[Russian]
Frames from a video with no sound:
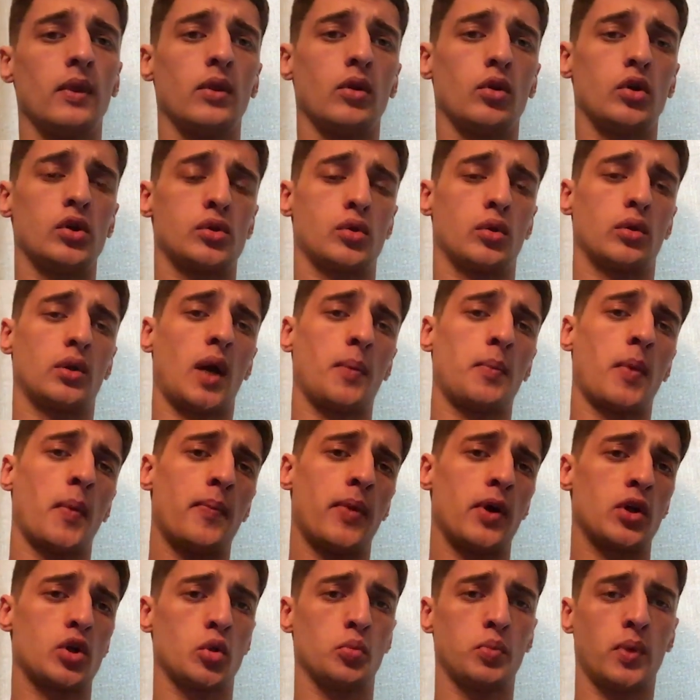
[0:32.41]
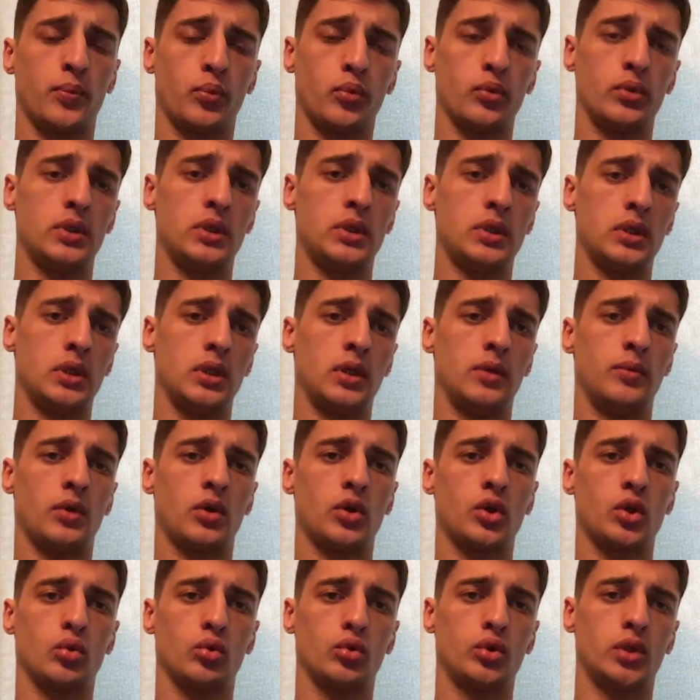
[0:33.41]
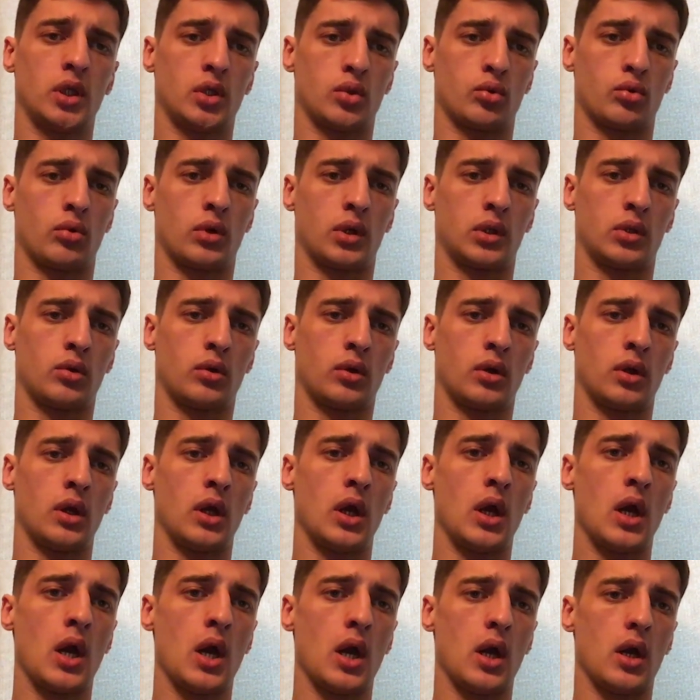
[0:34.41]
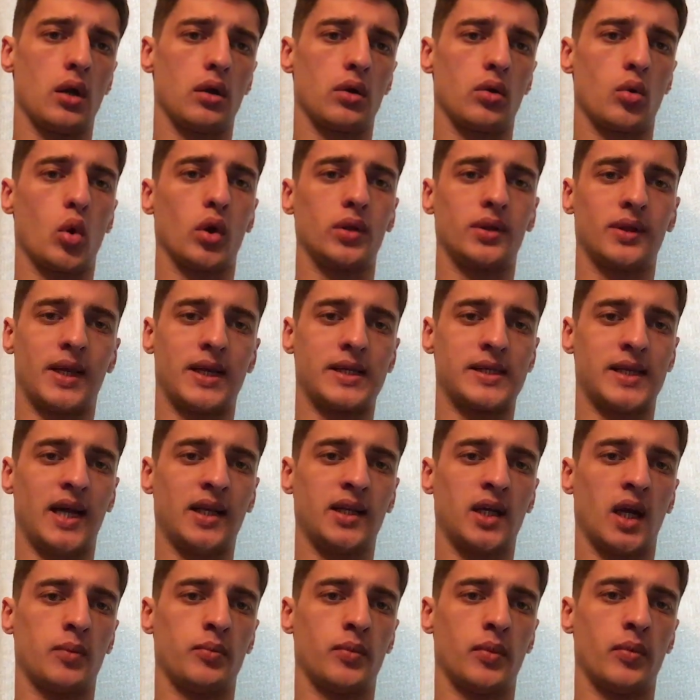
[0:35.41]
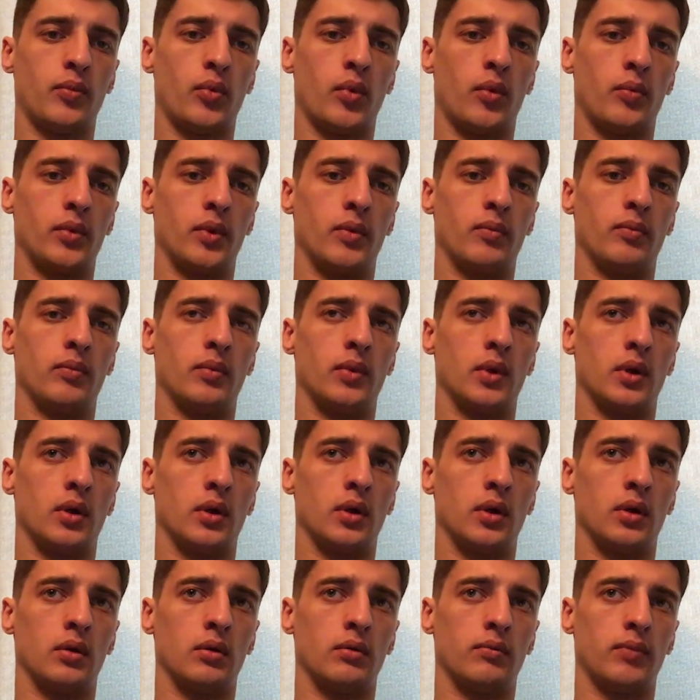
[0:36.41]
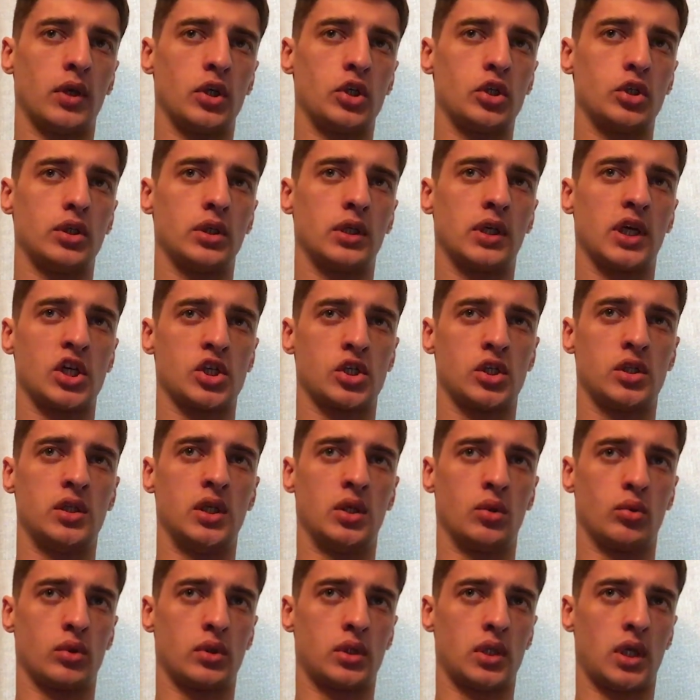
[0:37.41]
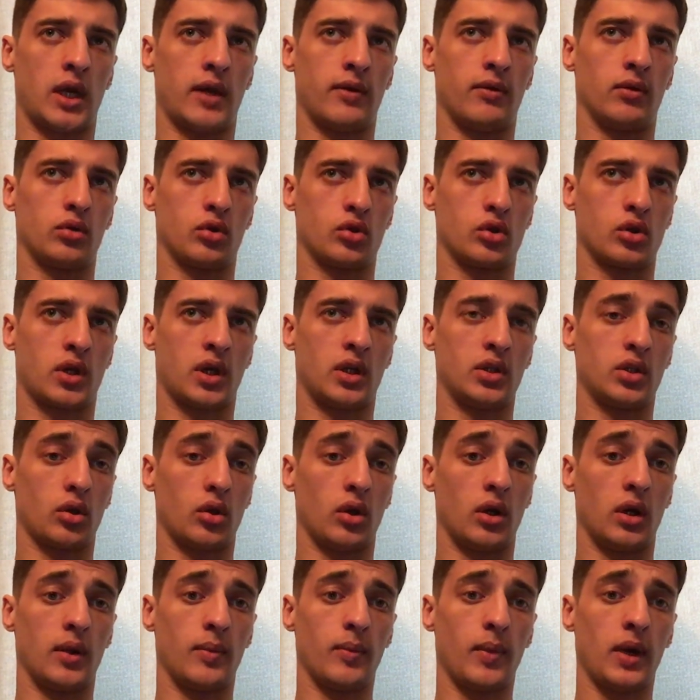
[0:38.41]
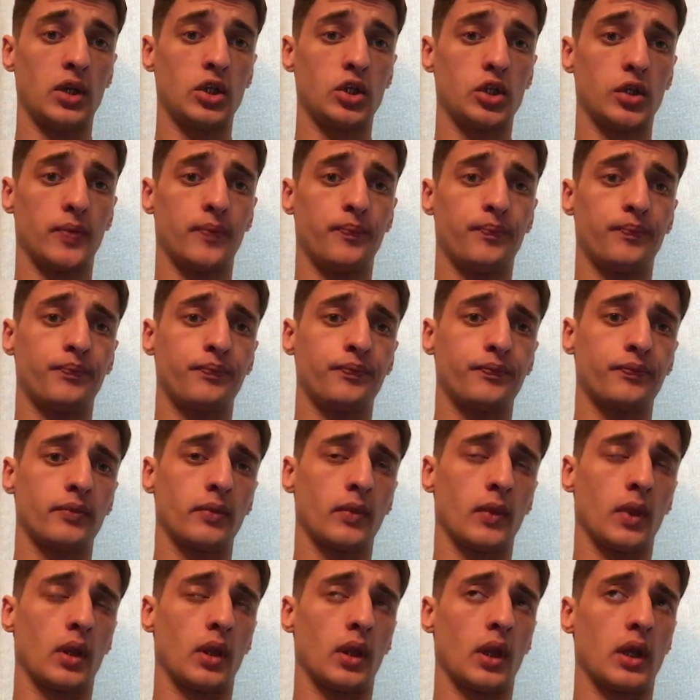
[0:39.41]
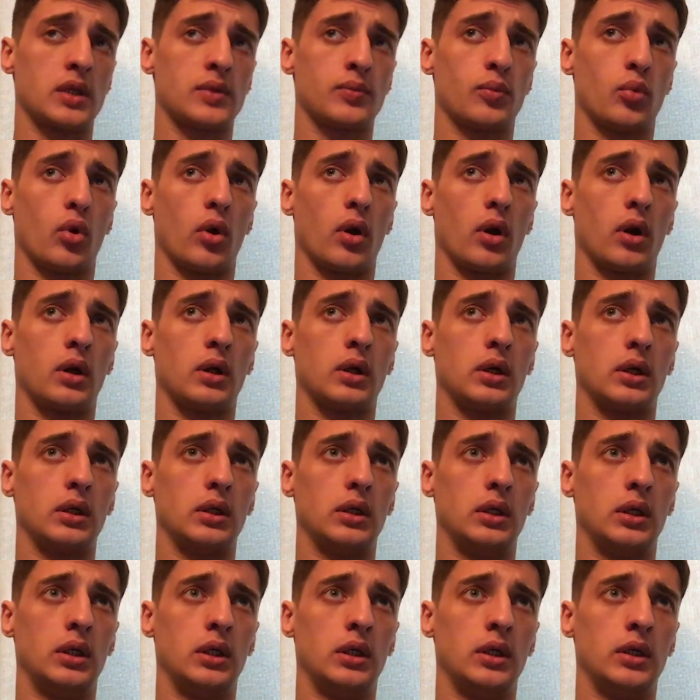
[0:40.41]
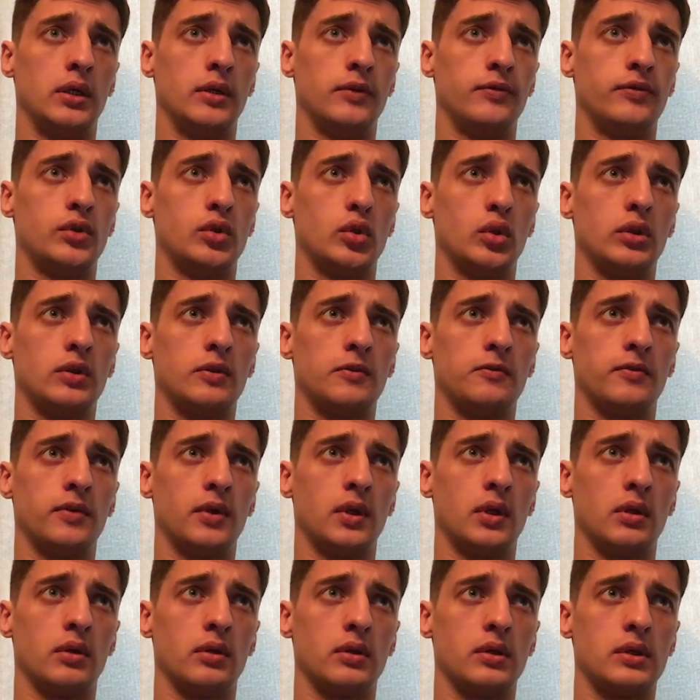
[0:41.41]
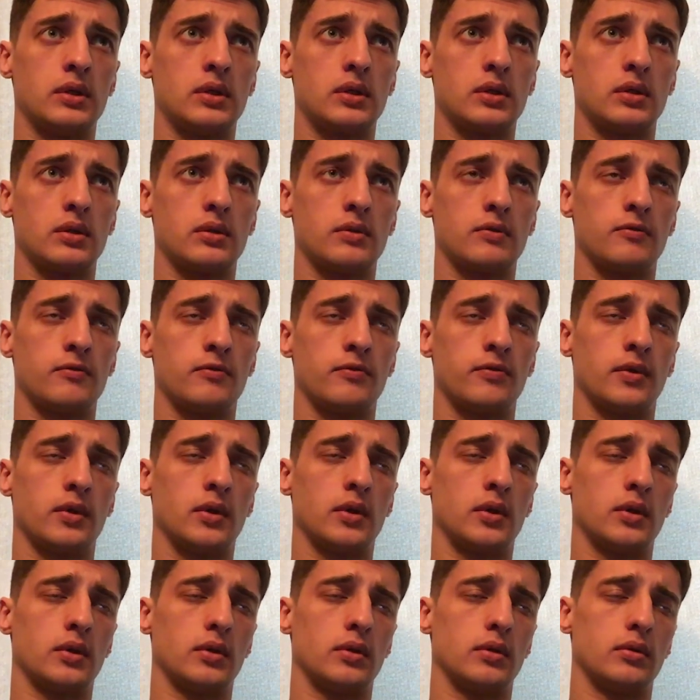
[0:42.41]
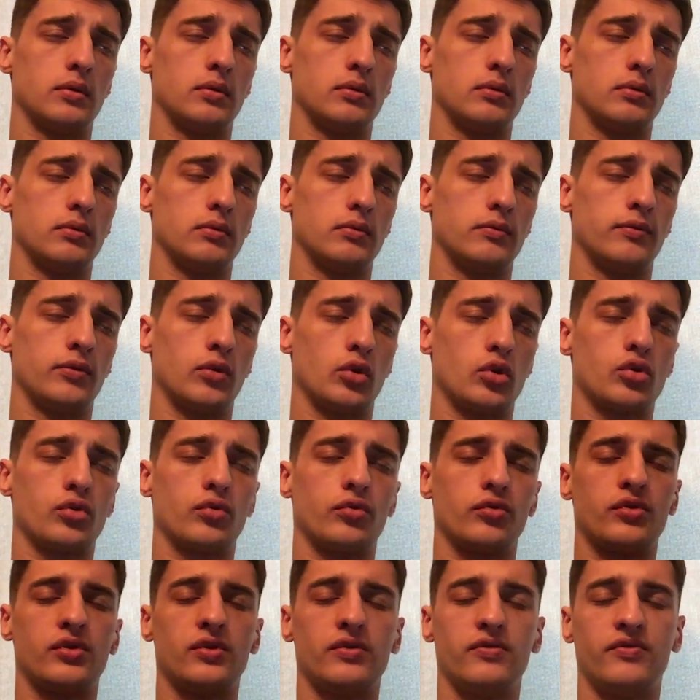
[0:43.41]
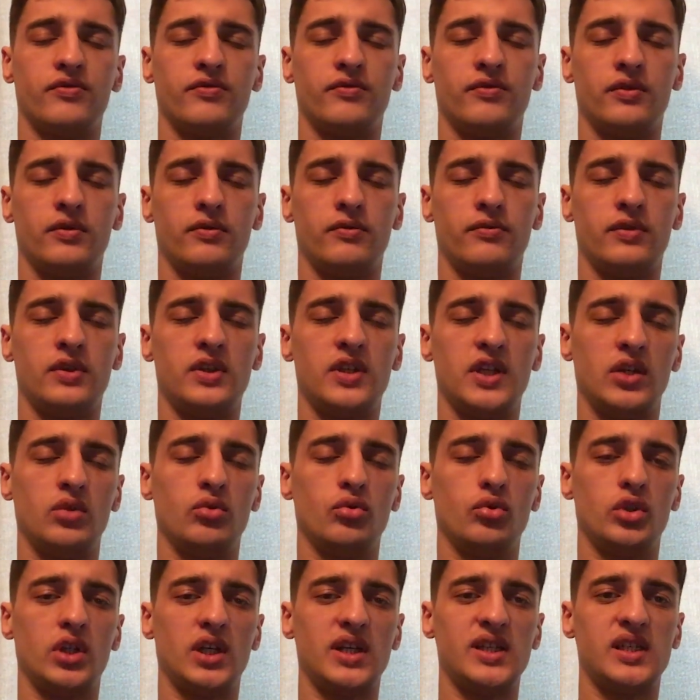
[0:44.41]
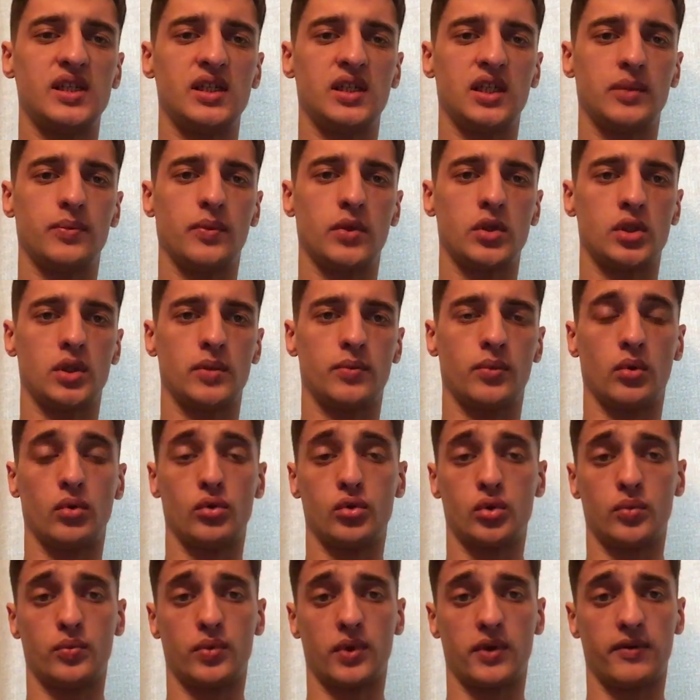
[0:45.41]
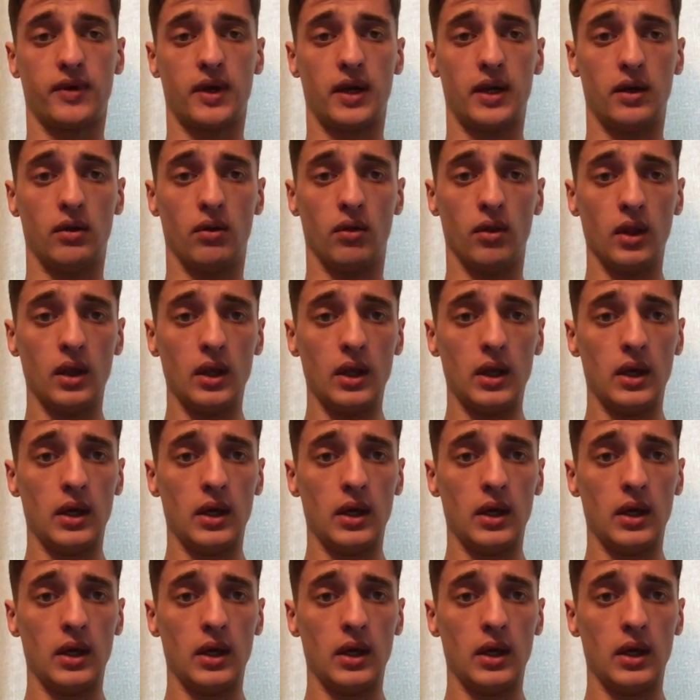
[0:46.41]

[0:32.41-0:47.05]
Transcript: То есть он как бы пошел по пути Мирчу Ческу, который год назад, как мы помним, э, почти каждый день устраивал тоже контрольные матчи на сборах. И все это вылилось в, в то, что весеннюю часть «Зенит» почти полностью провалил.